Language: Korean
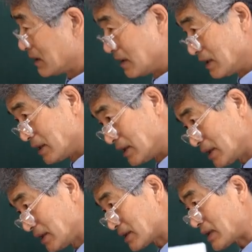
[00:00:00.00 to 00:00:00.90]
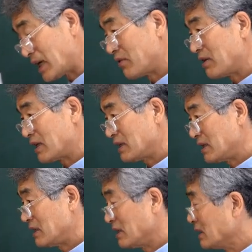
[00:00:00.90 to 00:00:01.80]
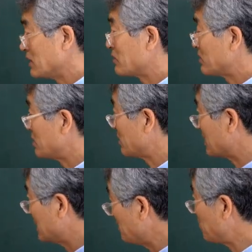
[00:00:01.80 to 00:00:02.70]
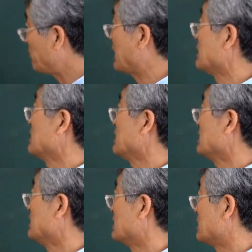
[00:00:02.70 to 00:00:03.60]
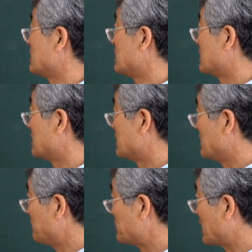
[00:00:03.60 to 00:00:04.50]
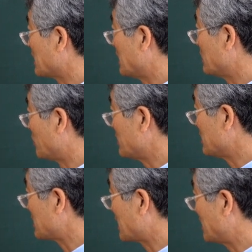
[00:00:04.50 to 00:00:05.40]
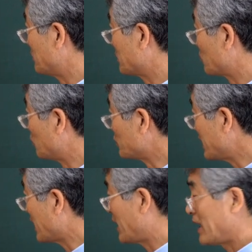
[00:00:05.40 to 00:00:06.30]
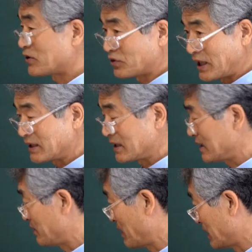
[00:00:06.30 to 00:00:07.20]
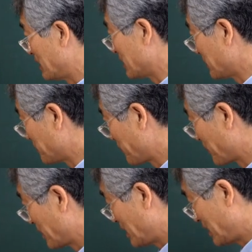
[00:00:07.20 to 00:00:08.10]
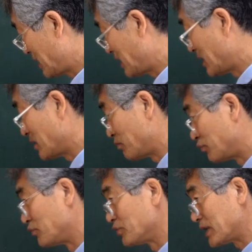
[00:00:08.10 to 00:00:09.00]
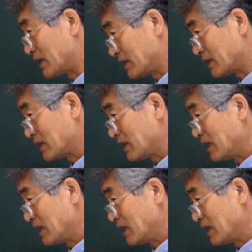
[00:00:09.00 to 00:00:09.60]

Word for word: 여러 상황이 어렵고 급한 입장에 놓인 사람은 구제해 줘야 되지만은 예, 부자는